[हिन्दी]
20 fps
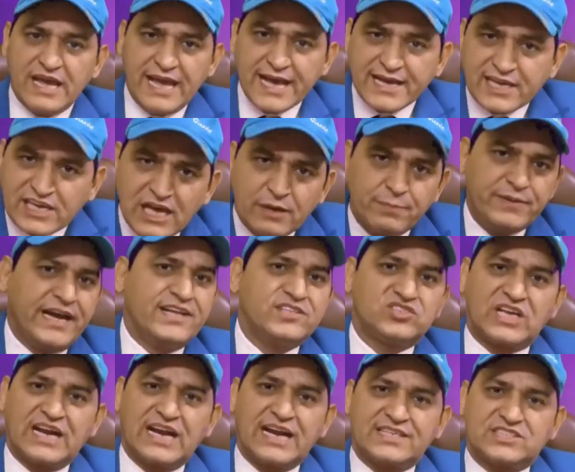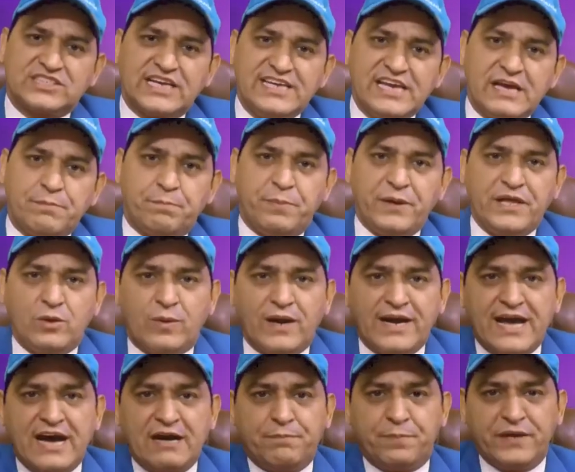एक ही अभियान चलाना चाहिए
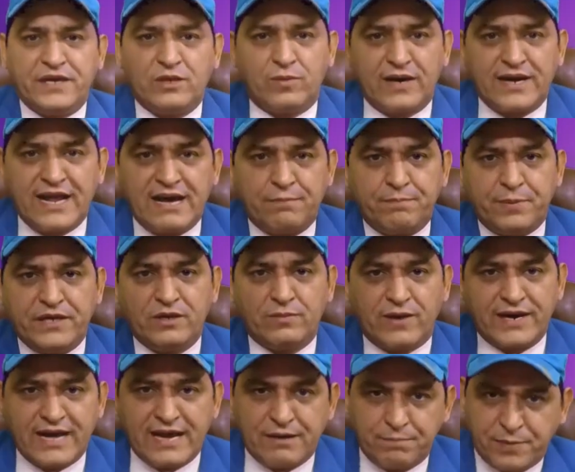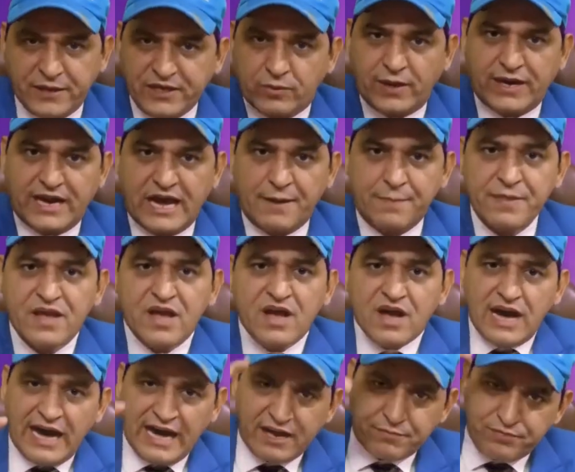भीलवाड़ा भीलवाड़ा भीलवाड़ा भीलवाड़ा
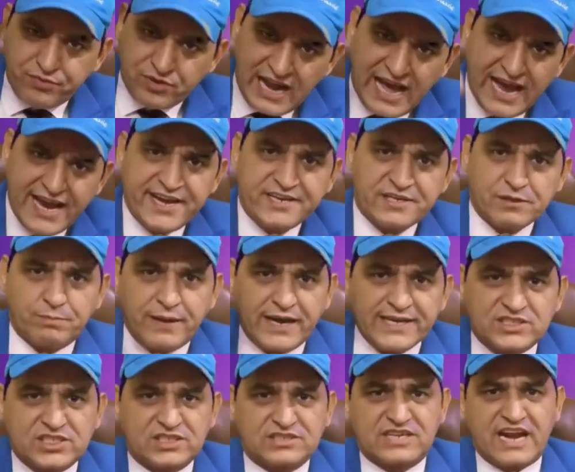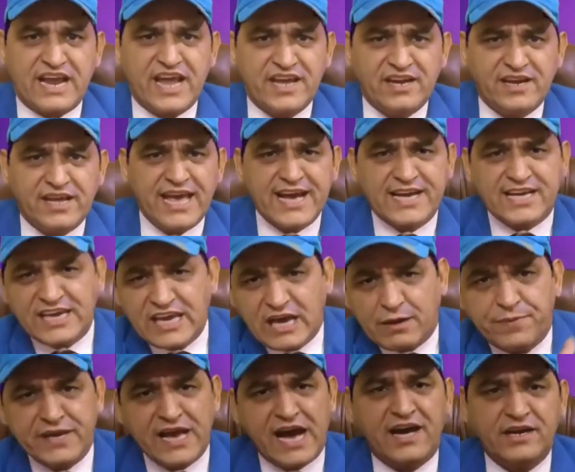हर फ्लाइट बस ट्रेन एक ही
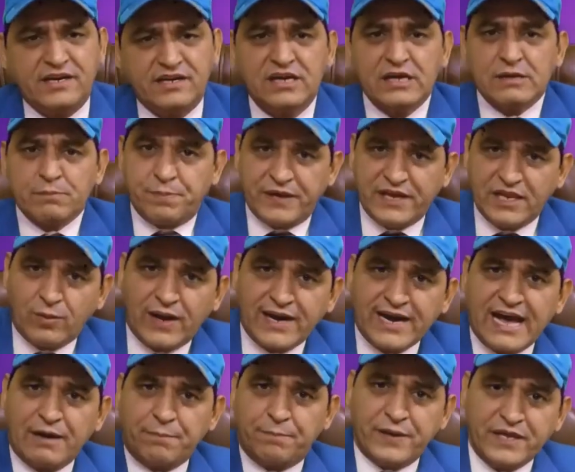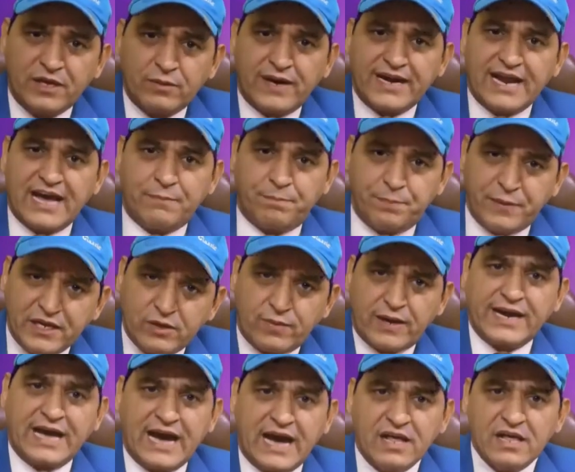अभियान भीलवाड़ा भीलवाड़ा
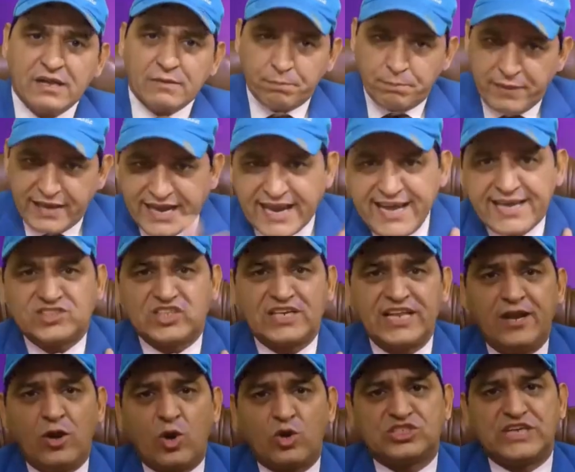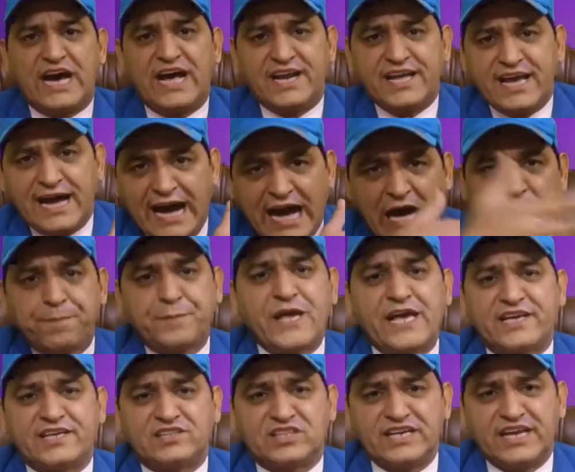भीलवाड़ा मेरे इतने लोग जा रहे हैं आपके
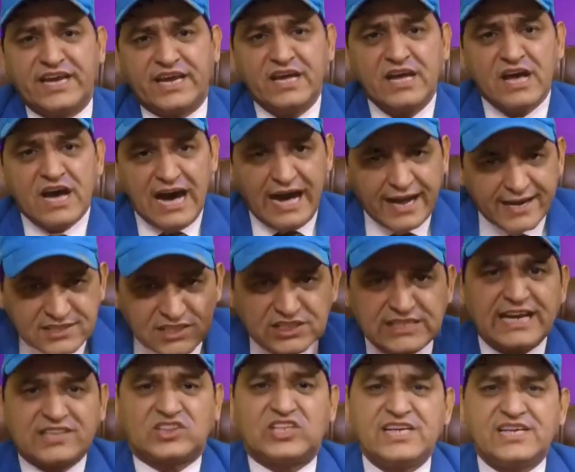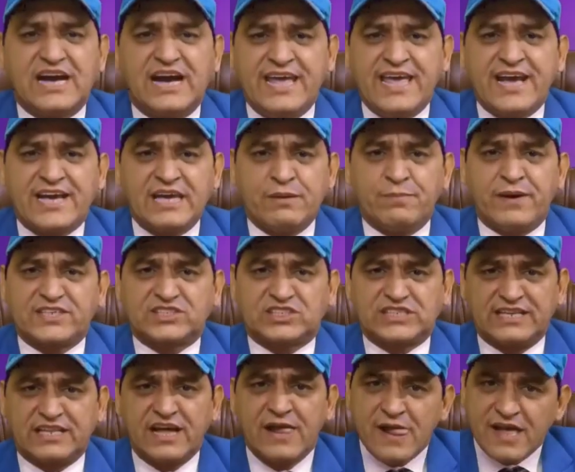कितने हर साथी का एक ही
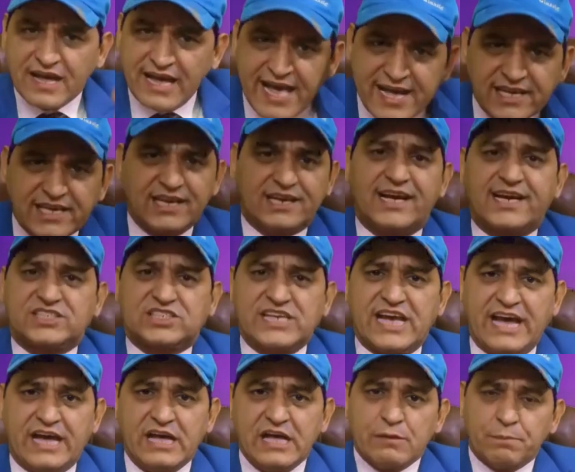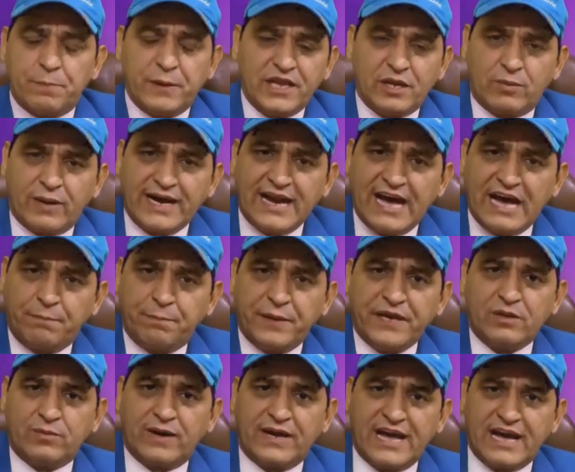मकसद एक ही लक्ष्य है भीलवाड़ा
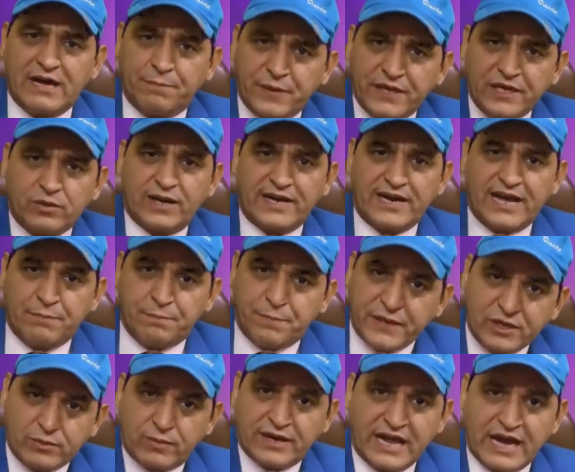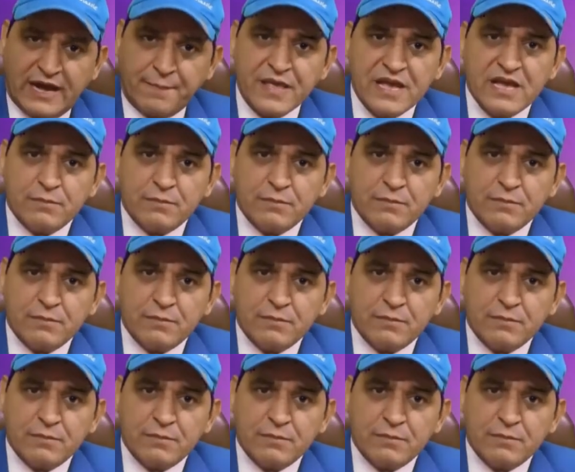भीलवाड़ा भीलवाड़ा भीलवाड़ा